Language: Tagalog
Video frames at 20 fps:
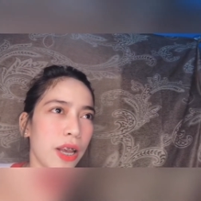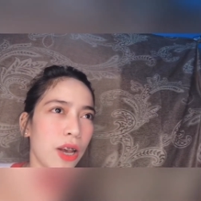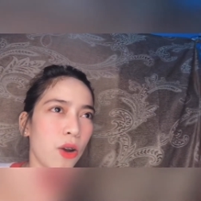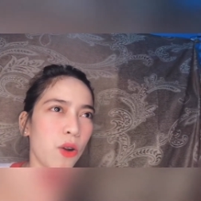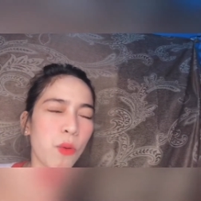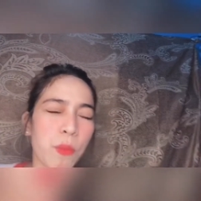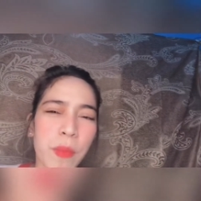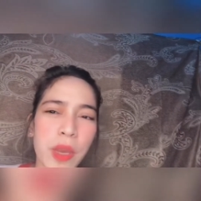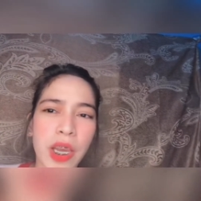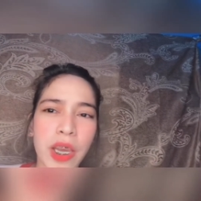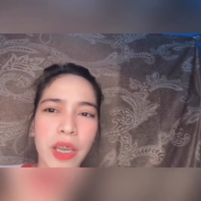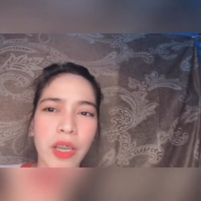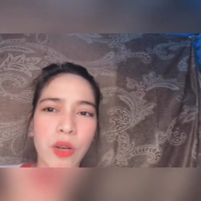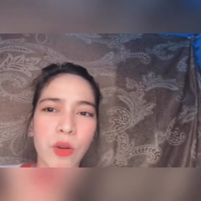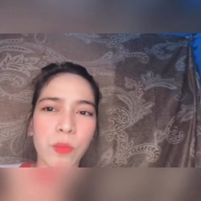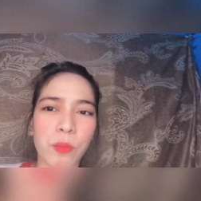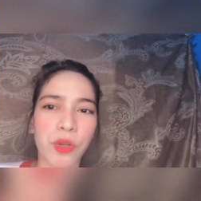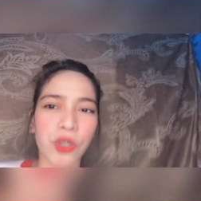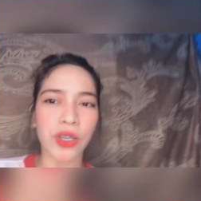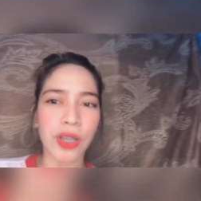
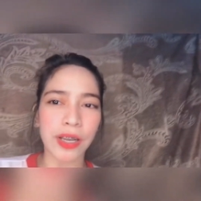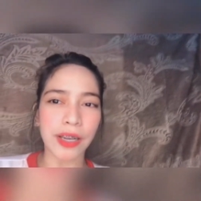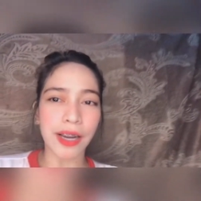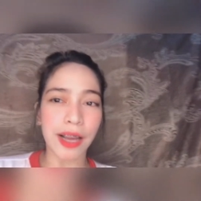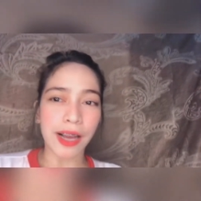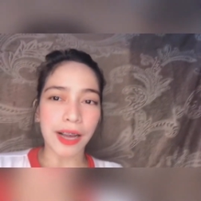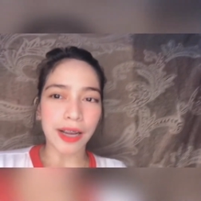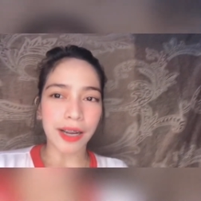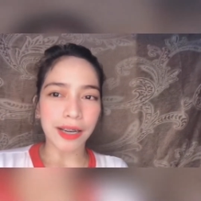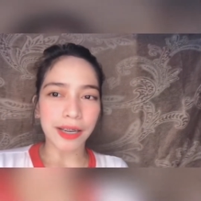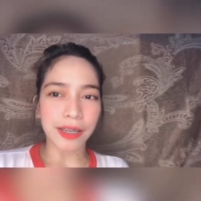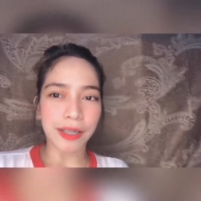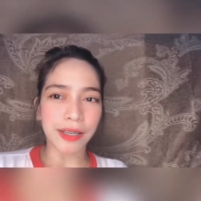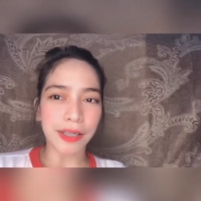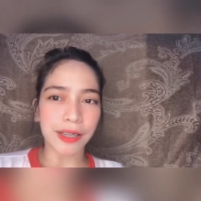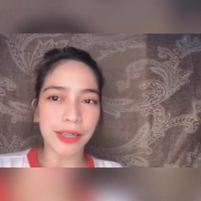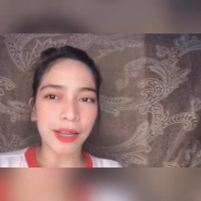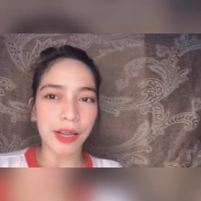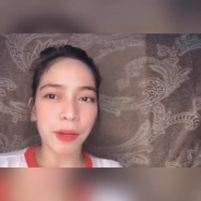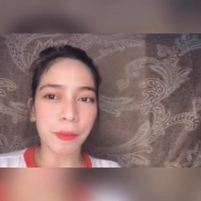Umiinom siya ng
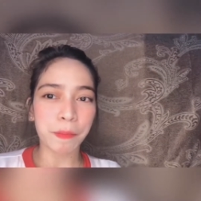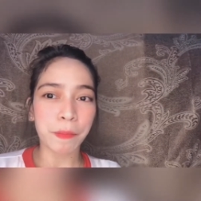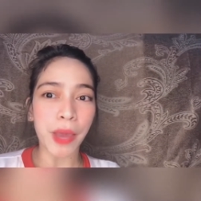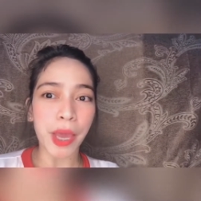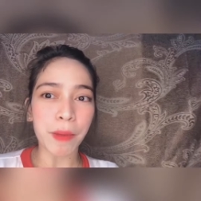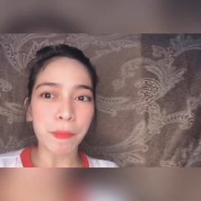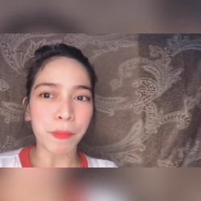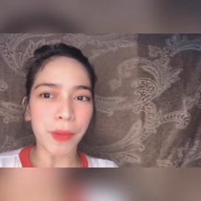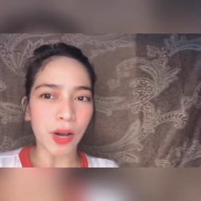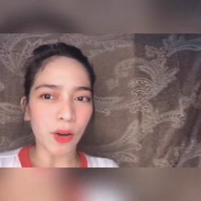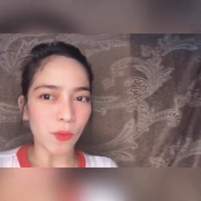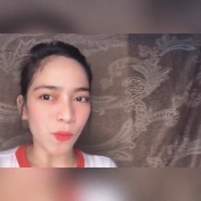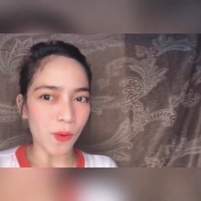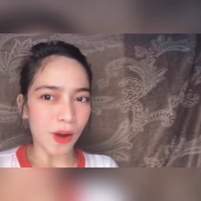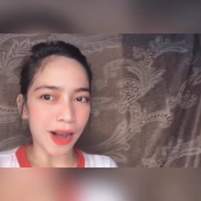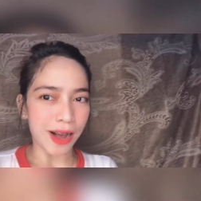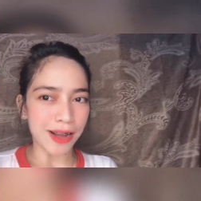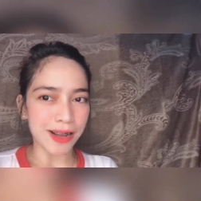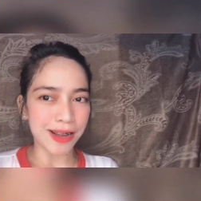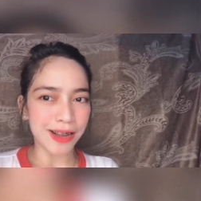
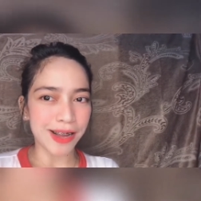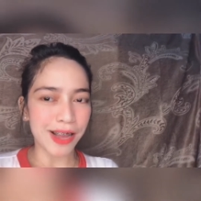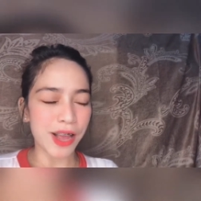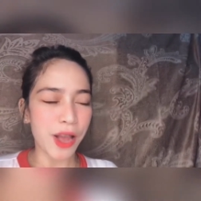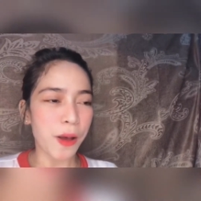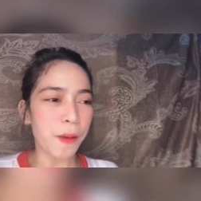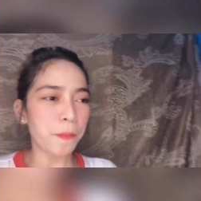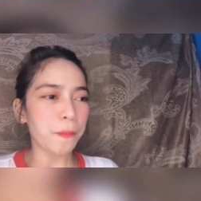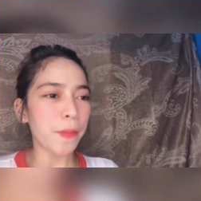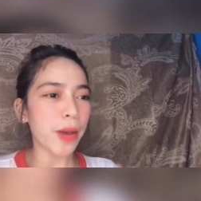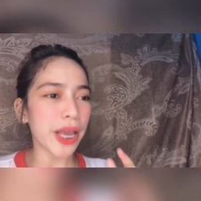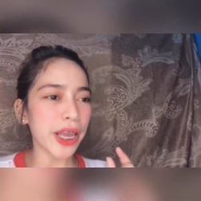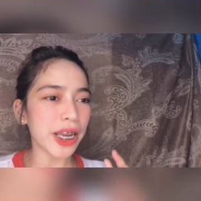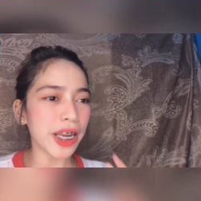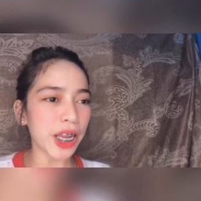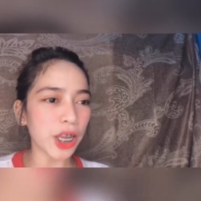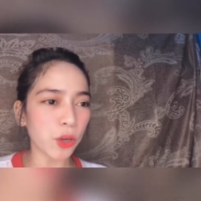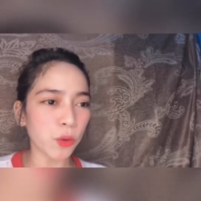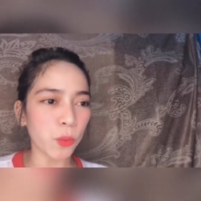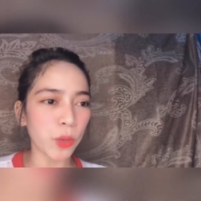paypakwa. May
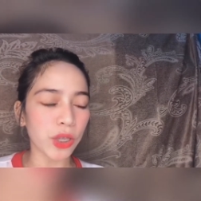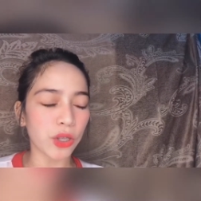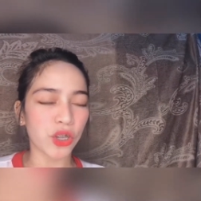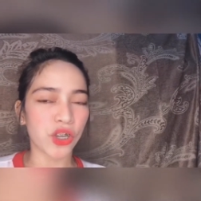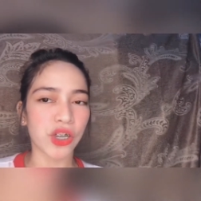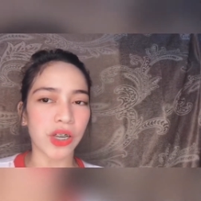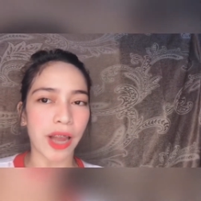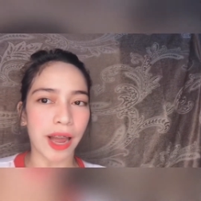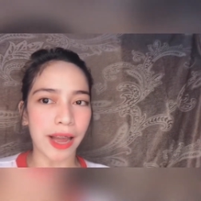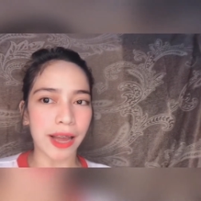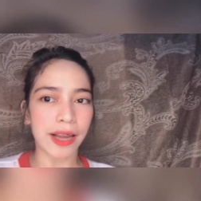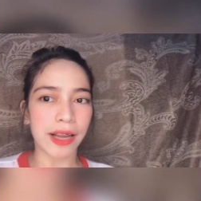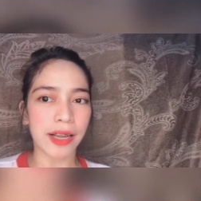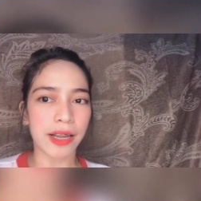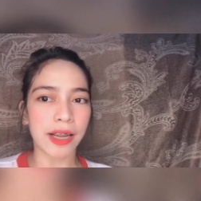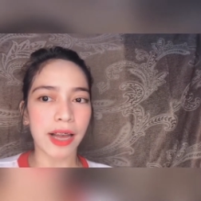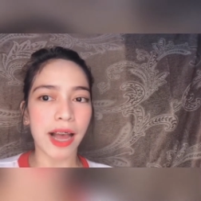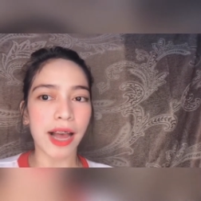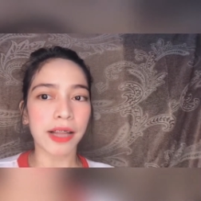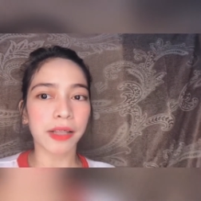liquid siya
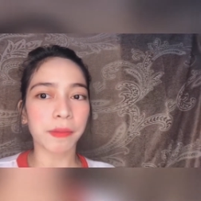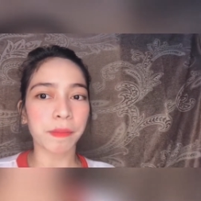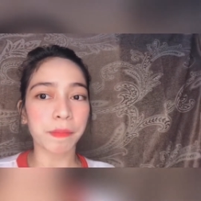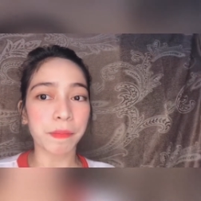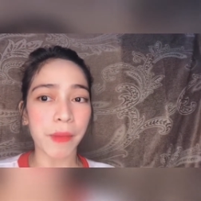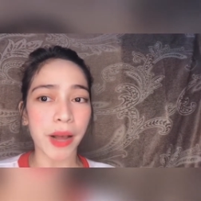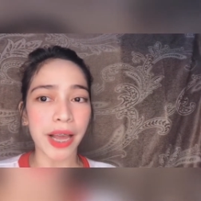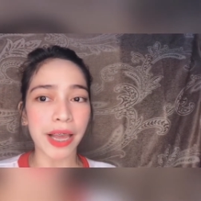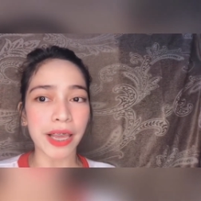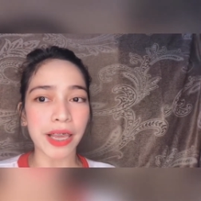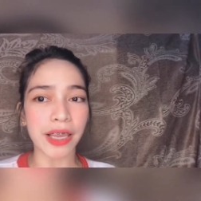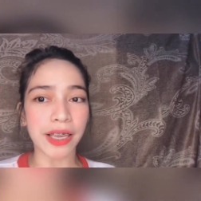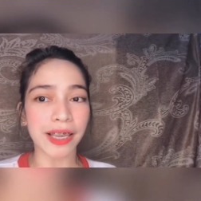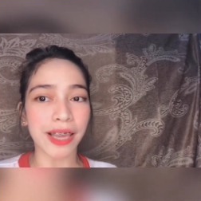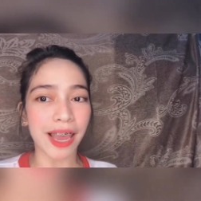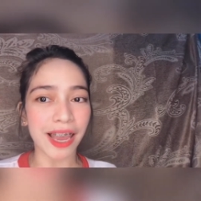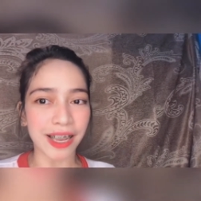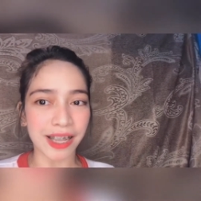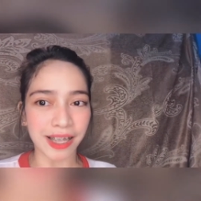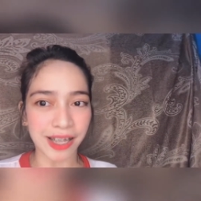at may
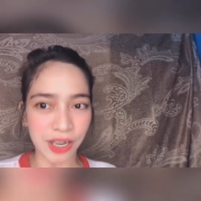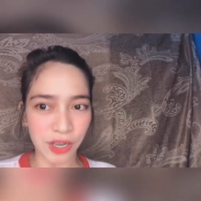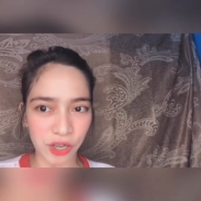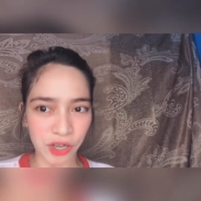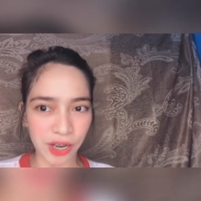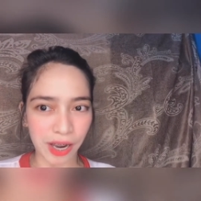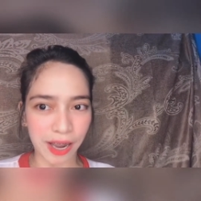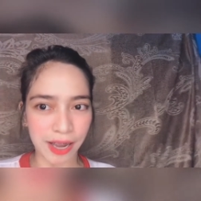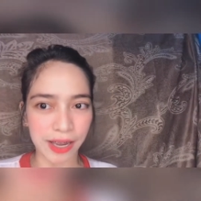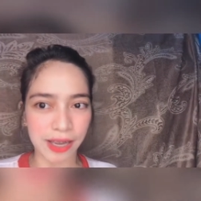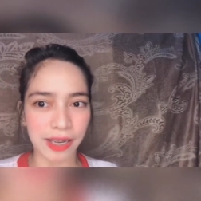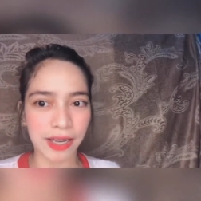candy siya.